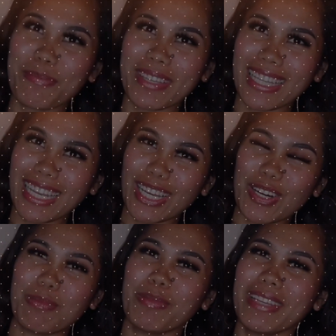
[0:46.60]
yung binili ko,
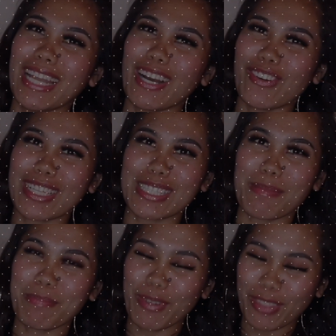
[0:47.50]
bumili ako ng
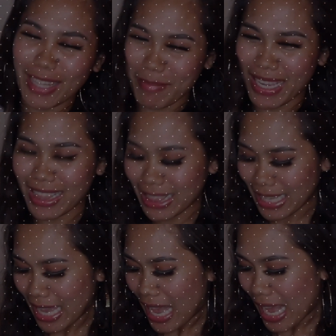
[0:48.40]
10 damit.
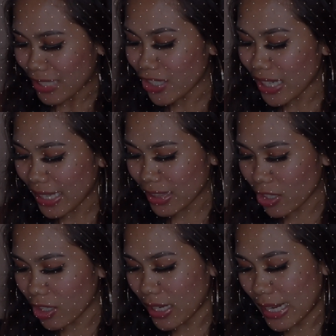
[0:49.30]
Ano lang to,
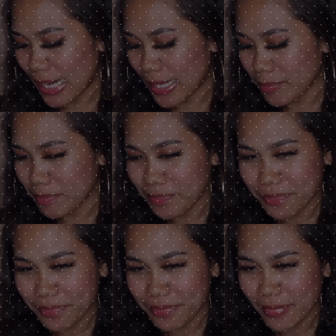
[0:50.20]
um,
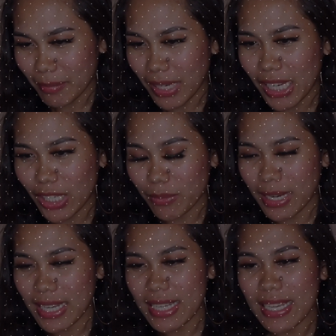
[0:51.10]
magkano
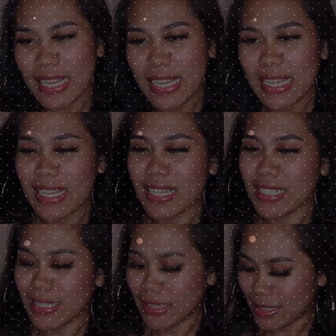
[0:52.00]
ba?
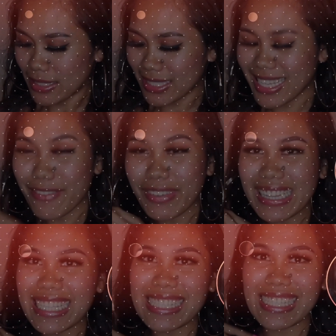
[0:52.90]

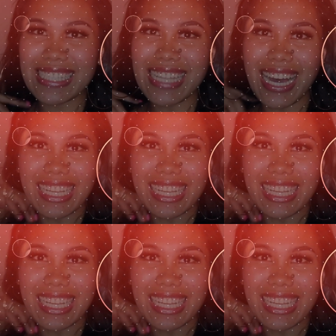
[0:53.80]
$76